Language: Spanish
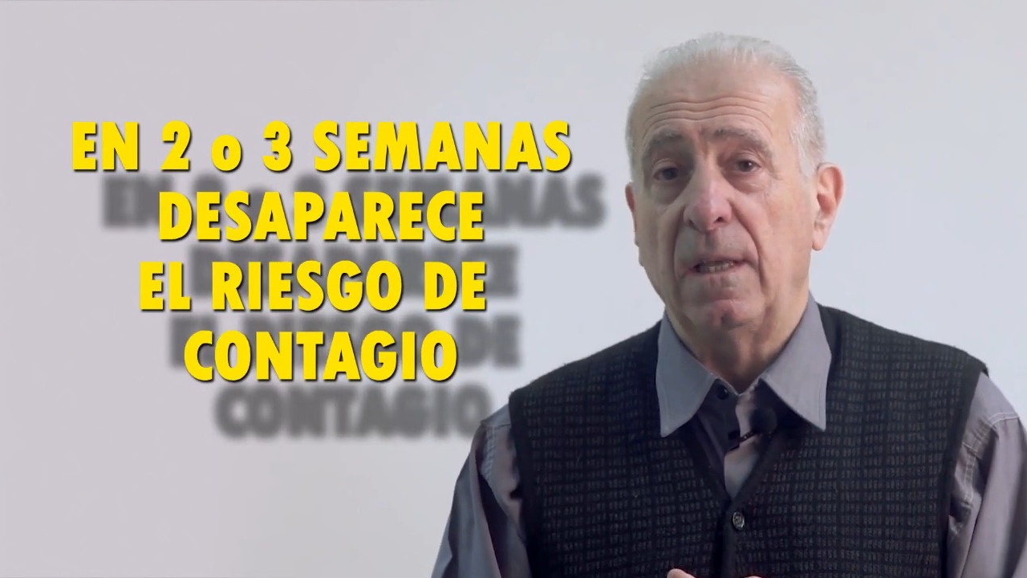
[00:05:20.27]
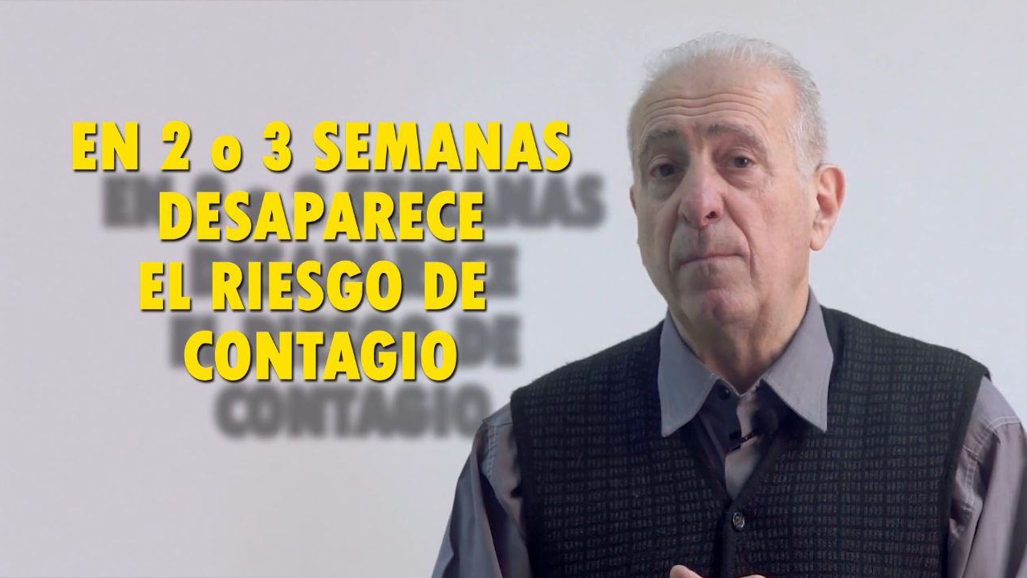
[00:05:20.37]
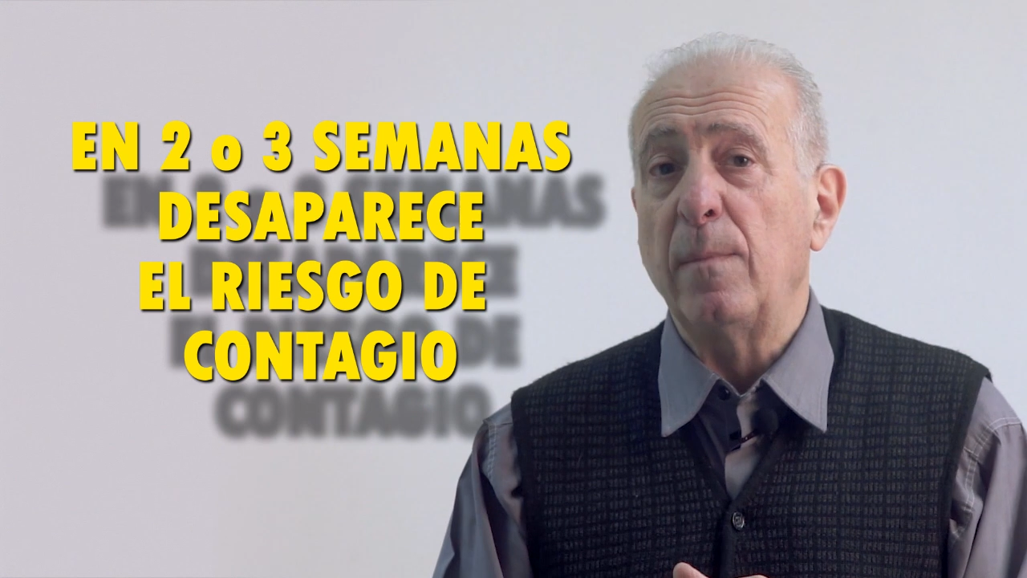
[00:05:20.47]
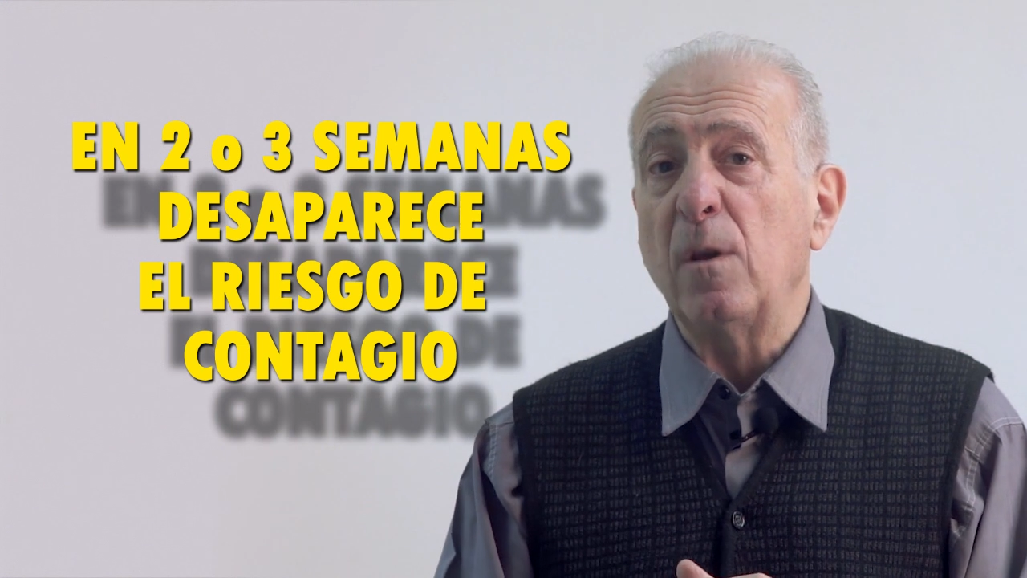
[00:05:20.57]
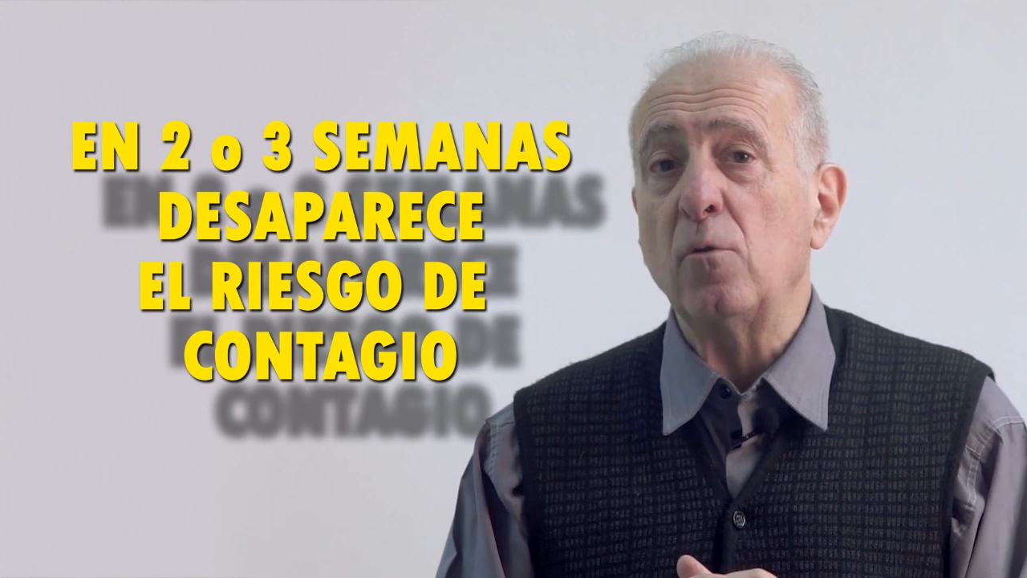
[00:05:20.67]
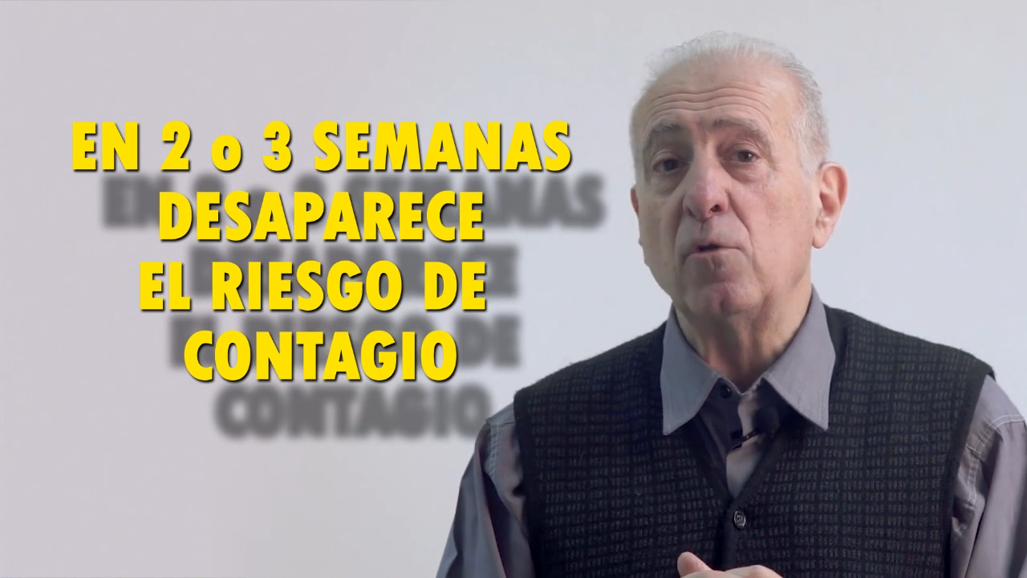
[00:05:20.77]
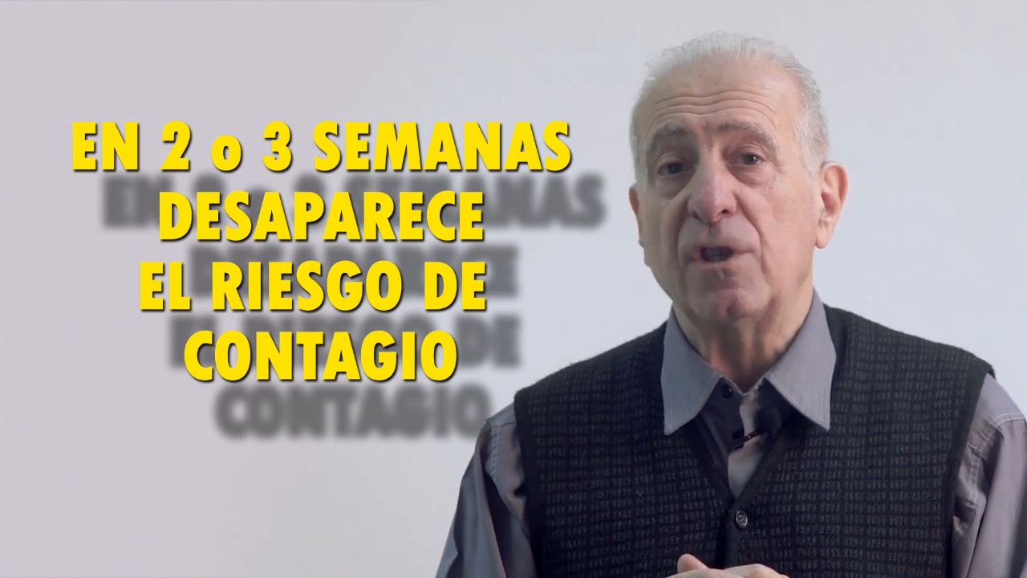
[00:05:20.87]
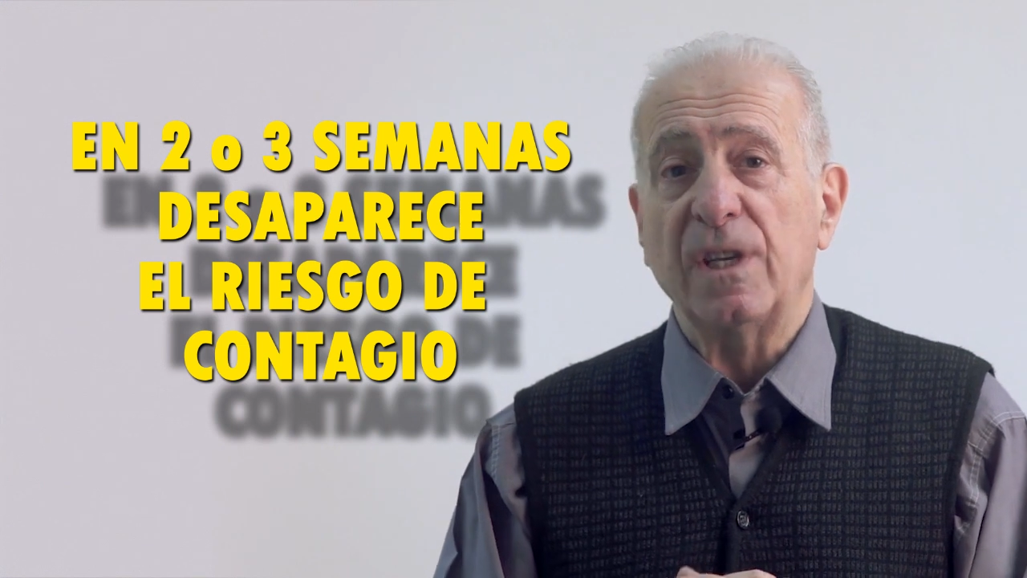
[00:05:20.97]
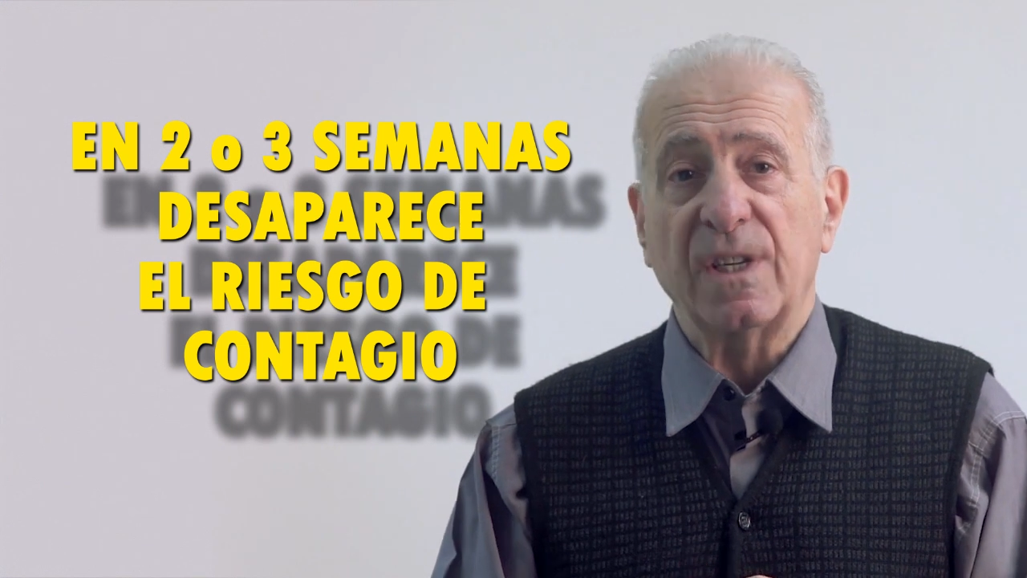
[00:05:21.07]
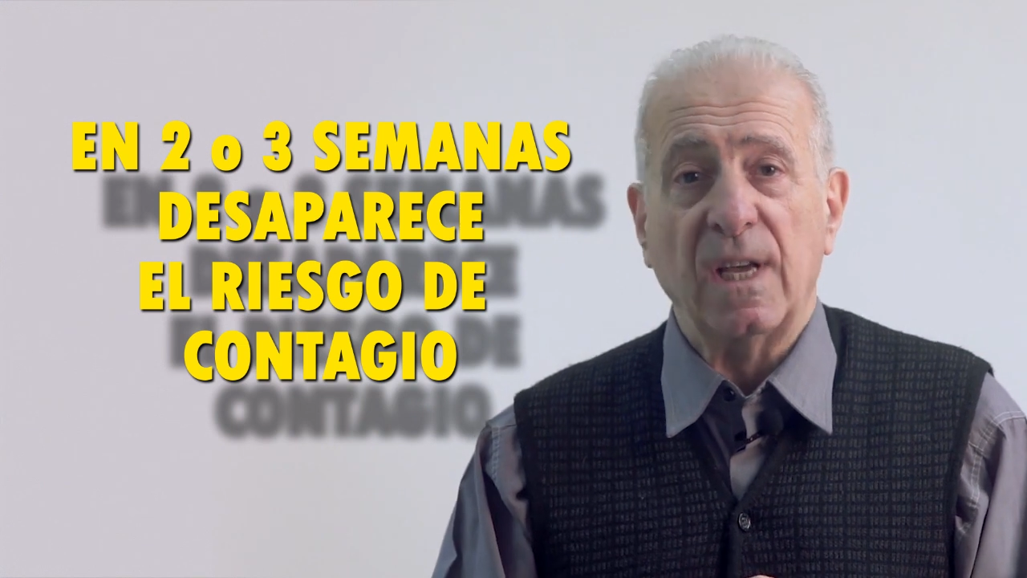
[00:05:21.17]

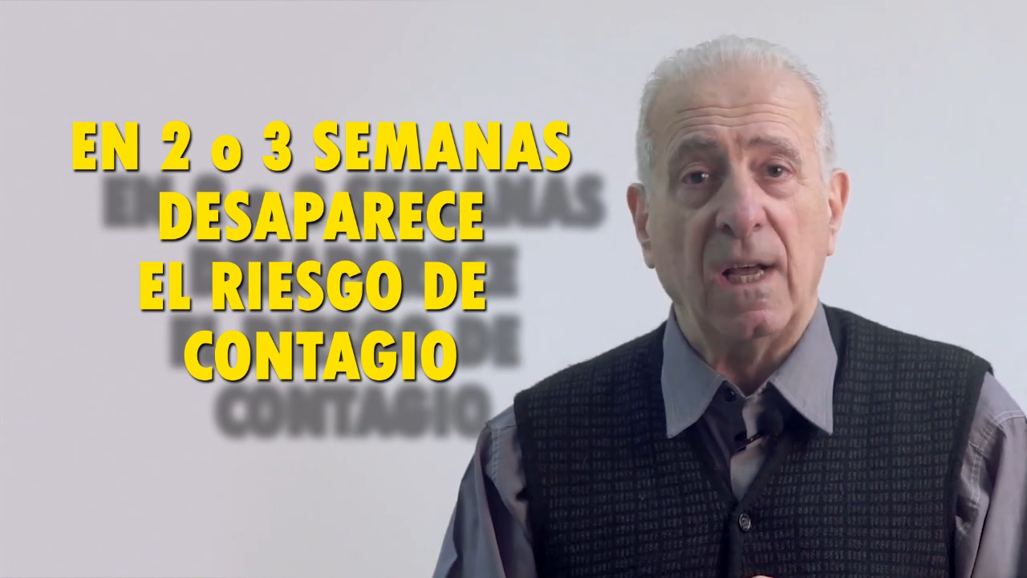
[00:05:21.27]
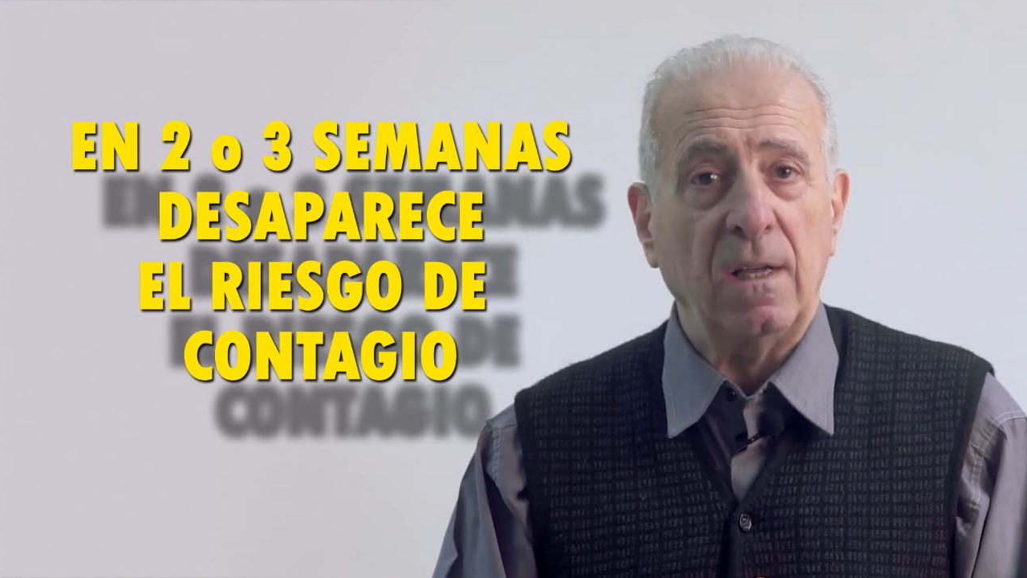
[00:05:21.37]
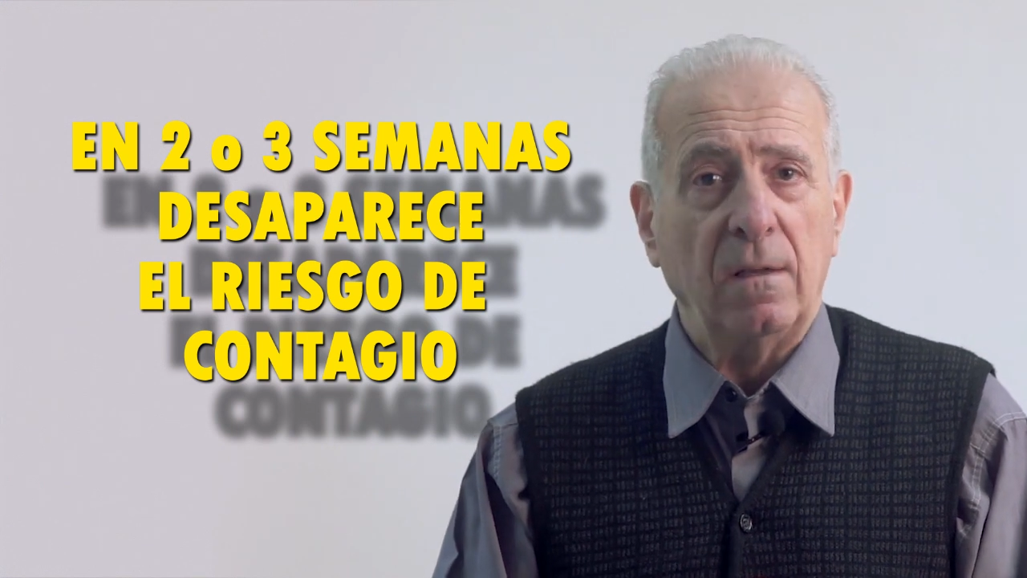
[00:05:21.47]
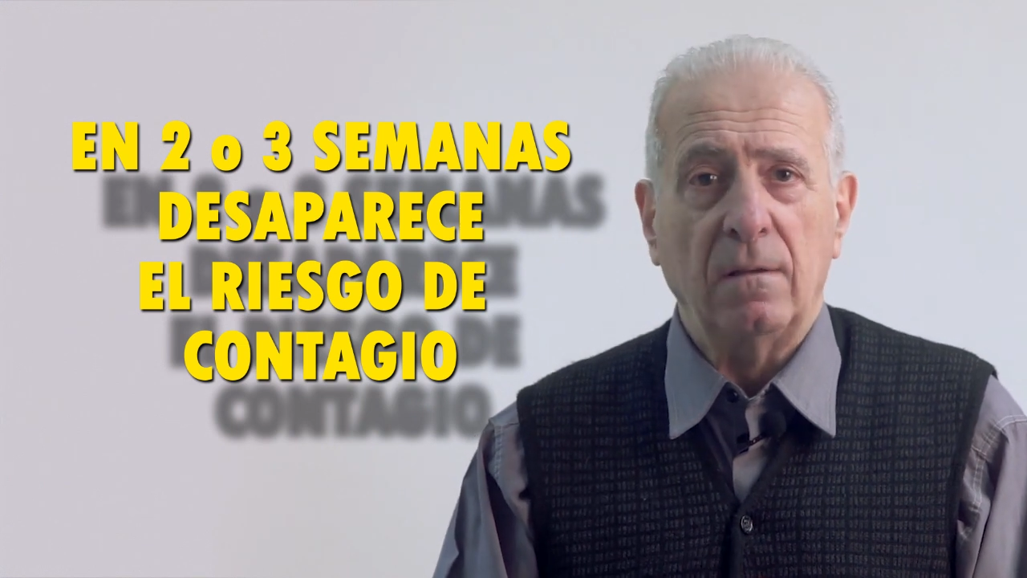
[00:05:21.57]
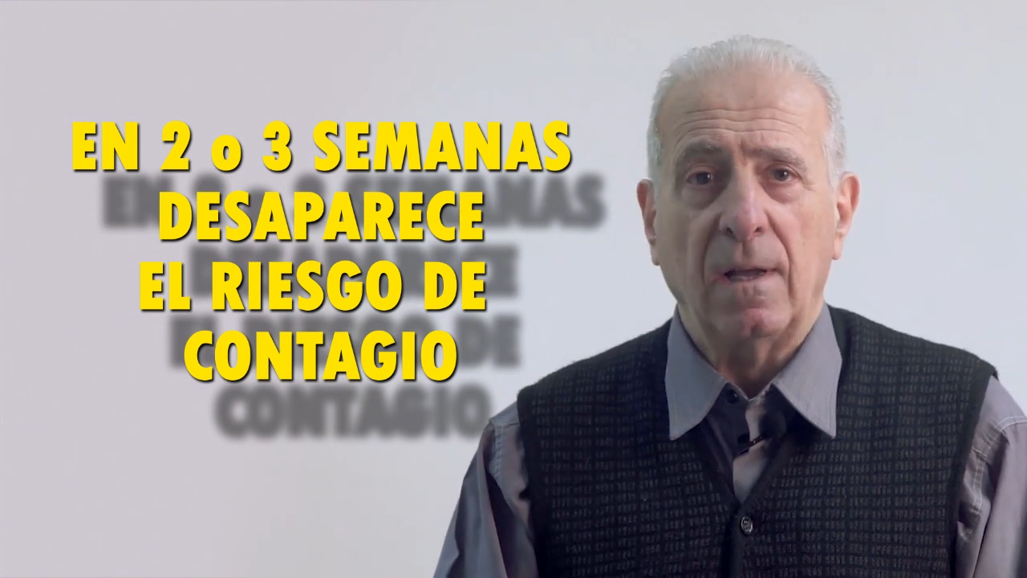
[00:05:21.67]
disminuye ya